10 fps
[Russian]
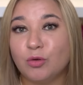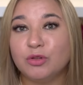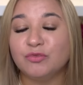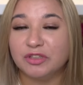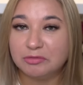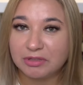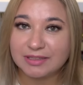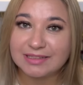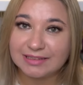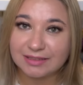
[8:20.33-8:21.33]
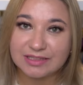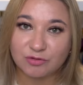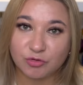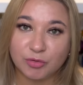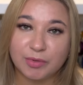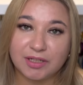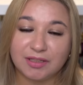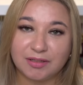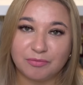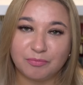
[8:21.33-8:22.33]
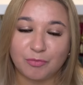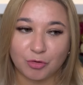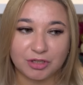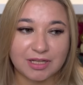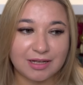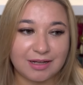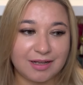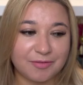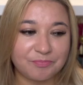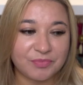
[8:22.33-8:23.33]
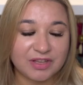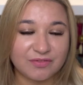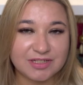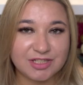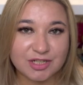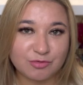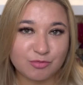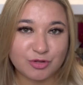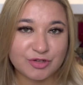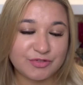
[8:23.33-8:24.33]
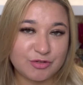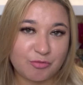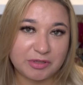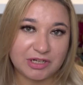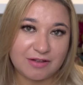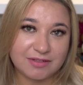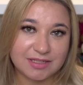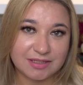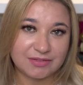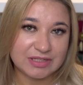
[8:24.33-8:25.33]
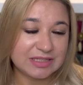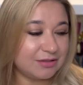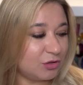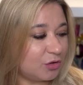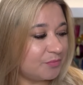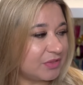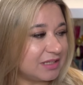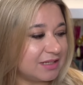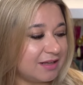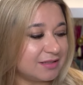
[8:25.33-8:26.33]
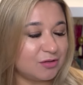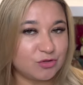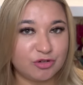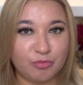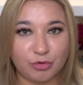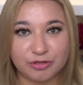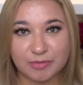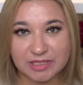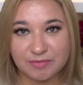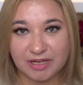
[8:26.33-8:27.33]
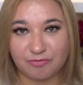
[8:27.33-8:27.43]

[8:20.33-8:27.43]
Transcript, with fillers: он выбрал, сделал свой выбор и понял, какая водичка ему больше всего понравилась, и, соответственно, ее заказал уже в полном размере.